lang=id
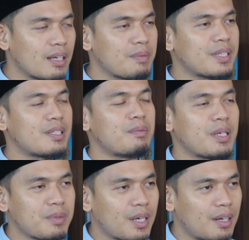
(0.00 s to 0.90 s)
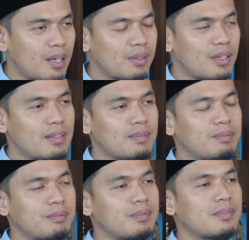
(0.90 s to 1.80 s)
Sahabat-sahabat makan Allah,
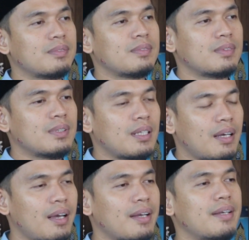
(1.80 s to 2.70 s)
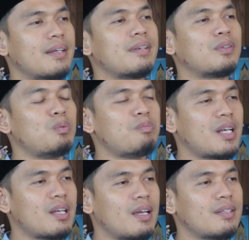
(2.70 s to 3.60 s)
ada satu
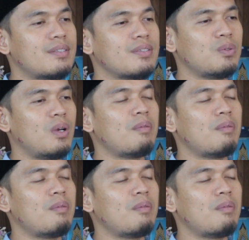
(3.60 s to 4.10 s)
manhaj